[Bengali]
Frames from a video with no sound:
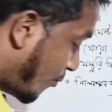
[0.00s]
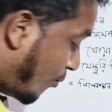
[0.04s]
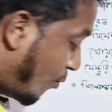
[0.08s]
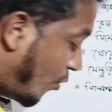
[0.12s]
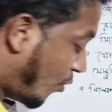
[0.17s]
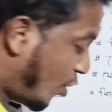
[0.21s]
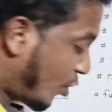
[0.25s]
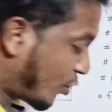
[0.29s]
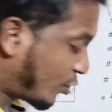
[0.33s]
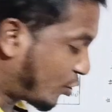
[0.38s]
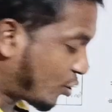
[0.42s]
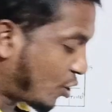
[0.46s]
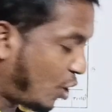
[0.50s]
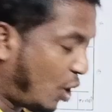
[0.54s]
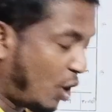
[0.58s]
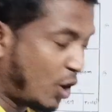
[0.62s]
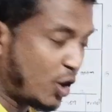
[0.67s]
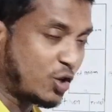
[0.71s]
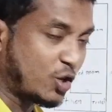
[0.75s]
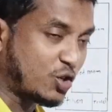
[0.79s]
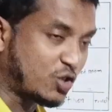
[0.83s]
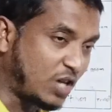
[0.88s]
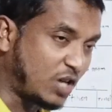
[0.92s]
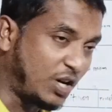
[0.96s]
মোট
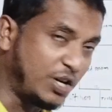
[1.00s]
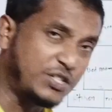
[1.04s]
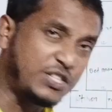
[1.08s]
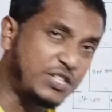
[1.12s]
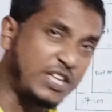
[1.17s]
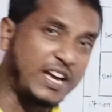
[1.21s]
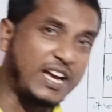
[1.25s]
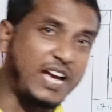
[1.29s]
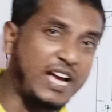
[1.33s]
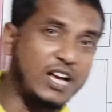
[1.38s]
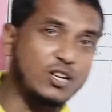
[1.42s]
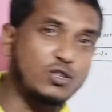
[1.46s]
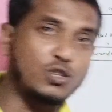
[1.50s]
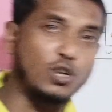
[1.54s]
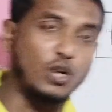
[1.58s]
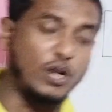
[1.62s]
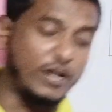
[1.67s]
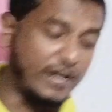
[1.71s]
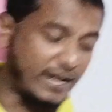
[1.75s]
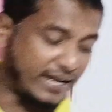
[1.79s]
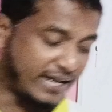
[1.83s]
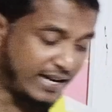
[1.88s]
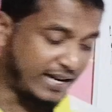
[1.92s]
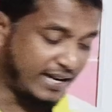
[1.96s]
খরচটা হয়েছে আসলে
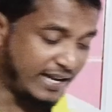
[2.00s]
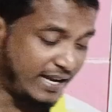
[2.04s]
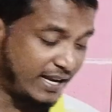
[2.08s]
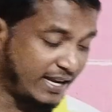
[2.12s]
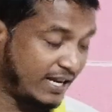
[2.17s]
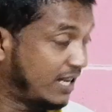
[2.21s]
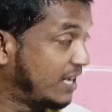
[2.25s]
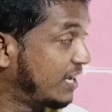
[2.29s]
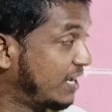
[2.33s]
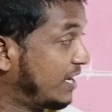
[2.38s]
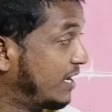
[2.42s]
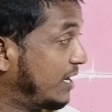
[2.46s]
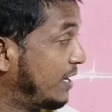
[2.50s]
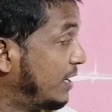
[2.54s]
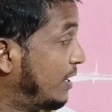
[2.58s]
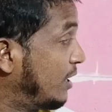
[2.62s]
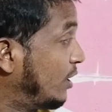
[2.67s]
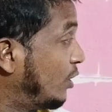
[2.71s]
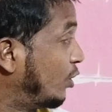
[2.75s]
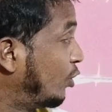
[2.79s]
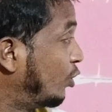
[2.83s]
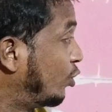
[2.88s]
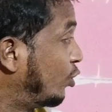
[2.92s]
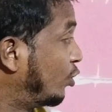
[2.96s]
এখানে
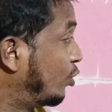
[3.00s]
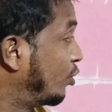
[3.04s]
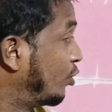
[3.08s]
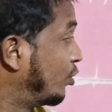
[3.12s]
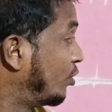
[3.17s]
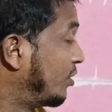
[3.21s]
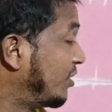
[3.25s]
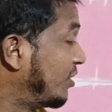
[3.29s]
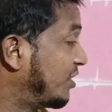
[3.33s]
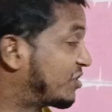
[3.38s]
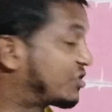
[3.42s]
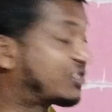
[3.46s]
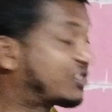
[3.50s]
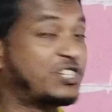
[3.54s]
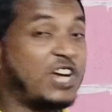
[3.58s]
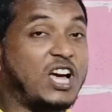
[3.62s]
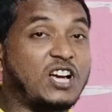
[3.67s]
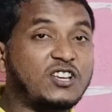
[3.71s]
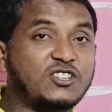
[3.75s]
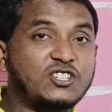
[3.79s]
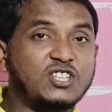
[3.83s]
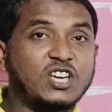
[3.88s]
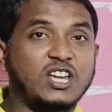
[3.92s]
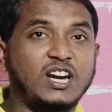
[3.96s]

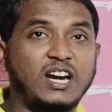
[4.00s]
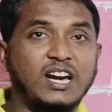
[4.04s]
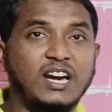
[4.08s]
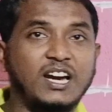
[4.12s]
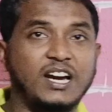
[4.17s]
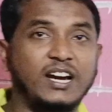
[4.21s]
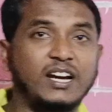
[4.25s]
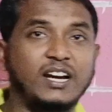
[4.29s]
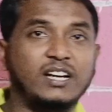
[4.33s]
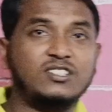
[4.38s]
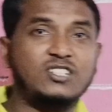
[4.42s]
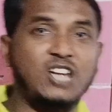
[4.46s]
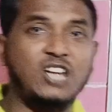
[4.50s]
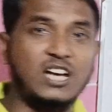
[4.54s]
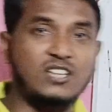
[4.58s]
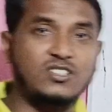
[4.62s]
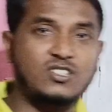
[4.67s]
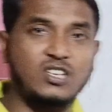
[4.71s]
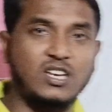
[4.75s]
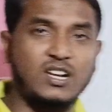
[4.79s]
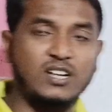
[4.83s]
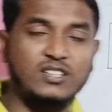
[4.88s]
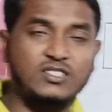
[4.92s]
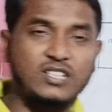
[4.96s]
স্ট্রাকচারালে
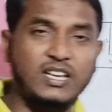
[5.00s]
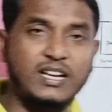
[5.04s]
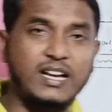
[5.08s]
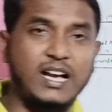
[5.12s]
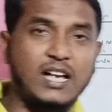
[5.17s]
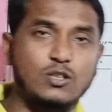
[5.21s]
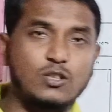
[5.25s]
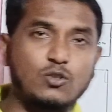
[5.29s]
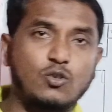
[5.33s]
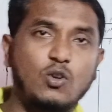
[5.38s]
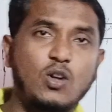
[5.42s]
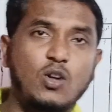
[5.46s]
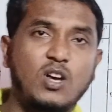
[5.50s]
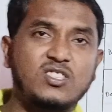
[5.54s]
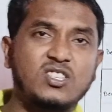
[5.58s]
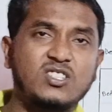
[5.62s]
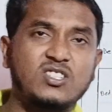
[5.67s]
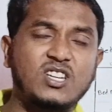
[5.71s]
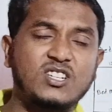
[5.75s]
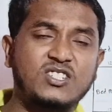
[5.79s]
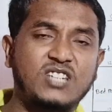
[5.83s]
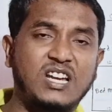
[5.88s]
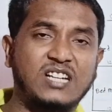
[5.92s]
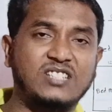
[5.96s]
স্ট্রাকচার যে কাজগুলো আছে
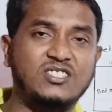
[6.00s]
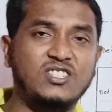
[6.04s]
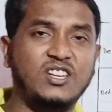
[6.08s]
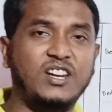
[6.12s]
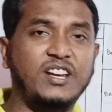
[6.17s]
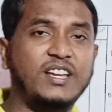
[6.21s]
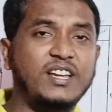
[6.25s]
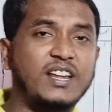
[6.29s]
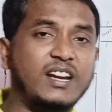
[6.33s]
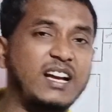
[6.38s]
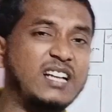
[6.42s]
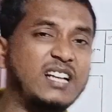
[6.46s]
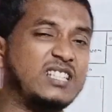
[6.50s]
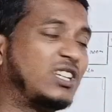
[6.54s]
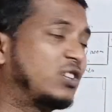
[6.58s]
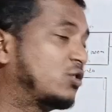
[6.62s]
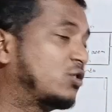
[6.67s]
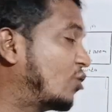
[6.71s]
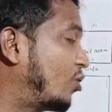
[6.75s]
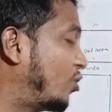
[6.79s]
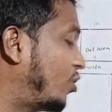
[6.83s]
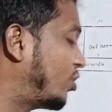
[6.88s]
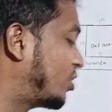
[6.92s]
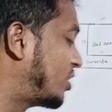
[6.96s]
সেই স্ট্রাকচারিং এর কাজের জন্য